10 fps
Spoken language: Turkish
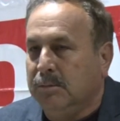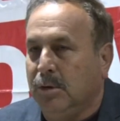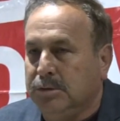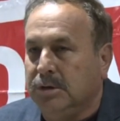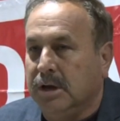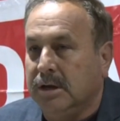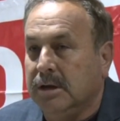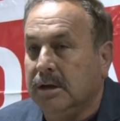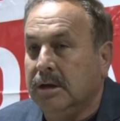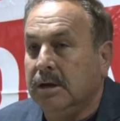kim olduğuna.
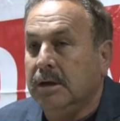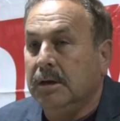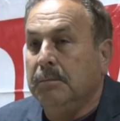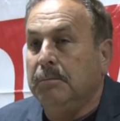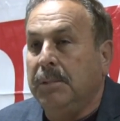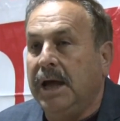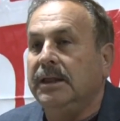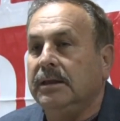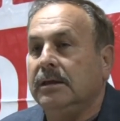Ben